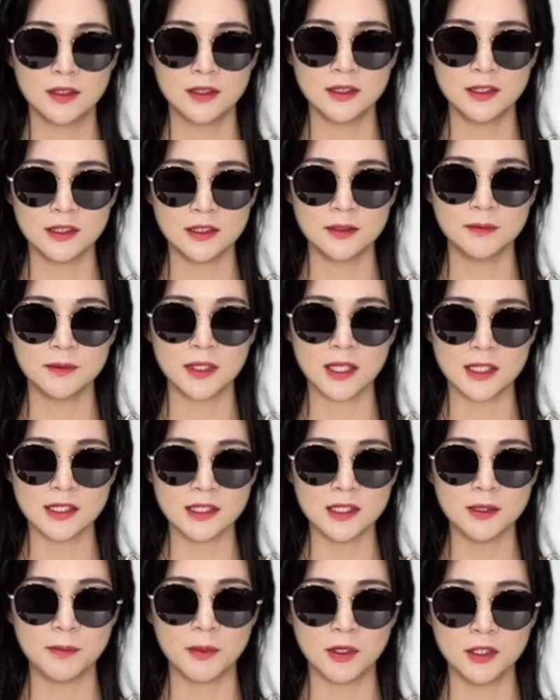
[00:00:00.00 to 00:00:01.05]

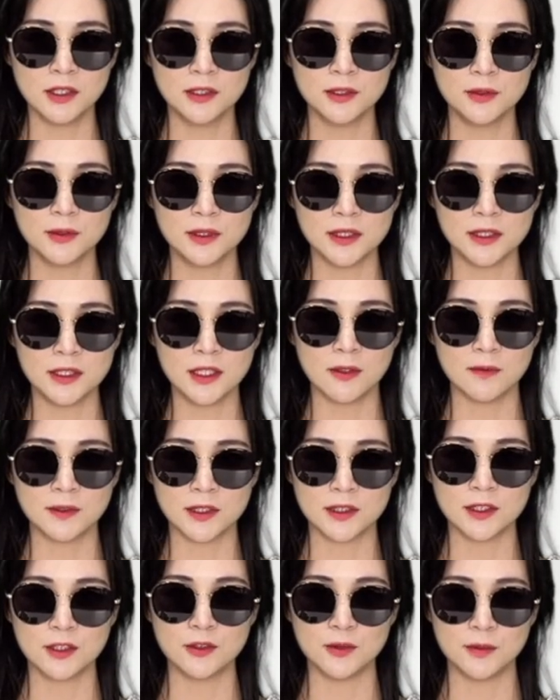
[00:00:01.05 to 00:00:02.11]
지금까지 버릴 소식이
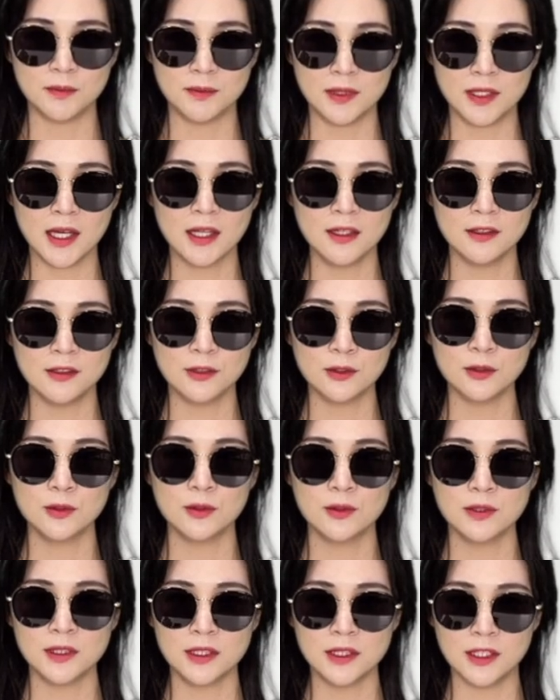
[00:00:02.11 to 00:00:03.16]
없어서 준비한
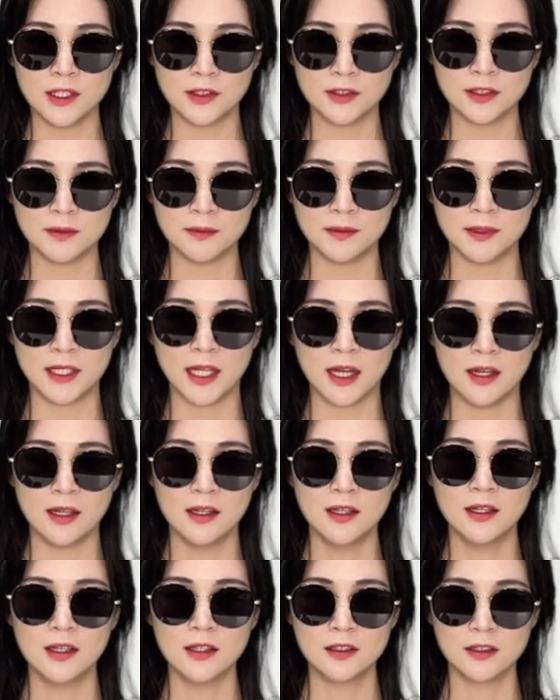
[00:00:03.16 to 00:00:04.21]
트롯통신이었습니다.
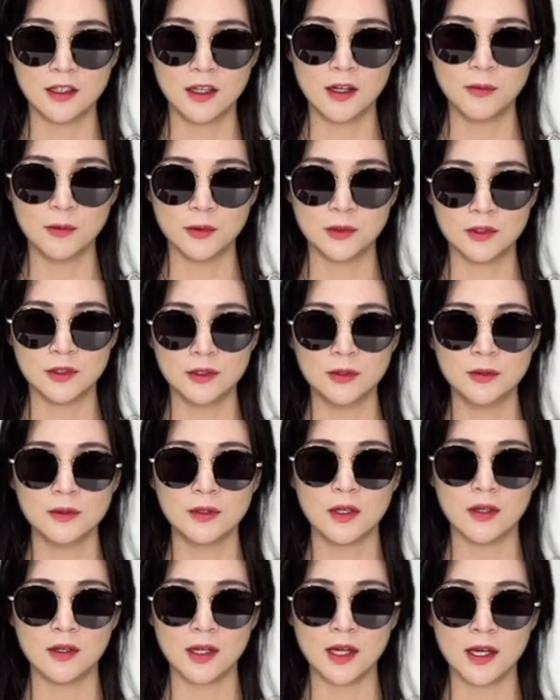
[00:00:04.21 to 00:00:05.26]
그럼 오늘도
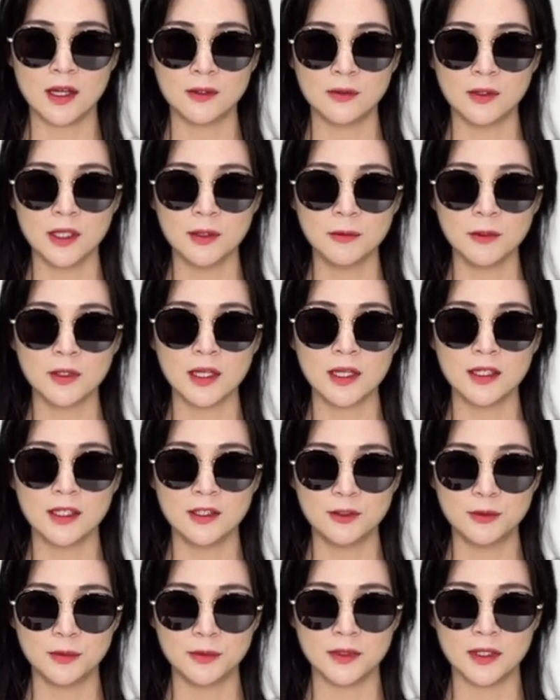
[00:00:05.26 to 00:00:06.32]
건강하고 행복한
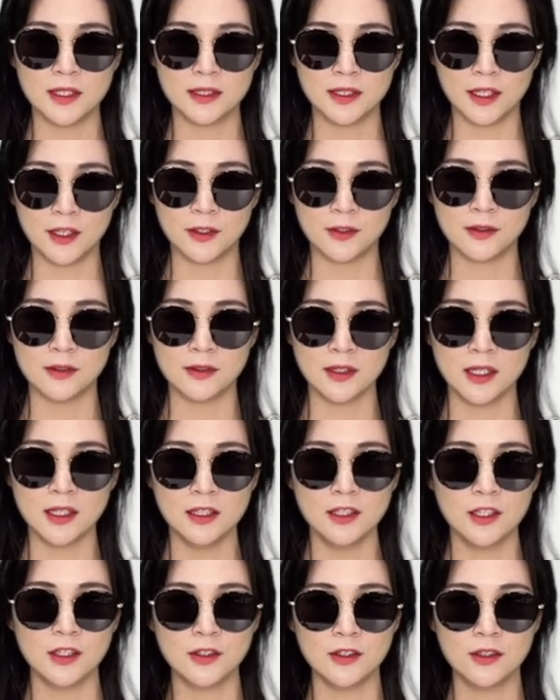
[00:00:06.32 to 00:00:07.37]
하루 보내세요.
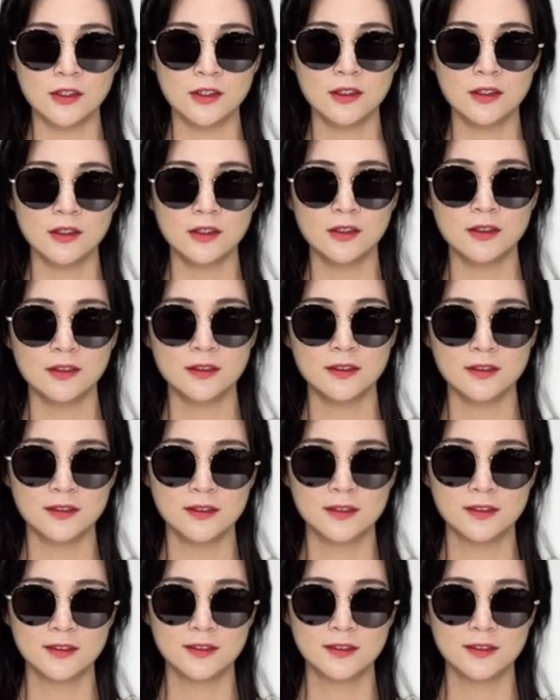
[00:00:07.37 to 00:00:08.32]
안녕!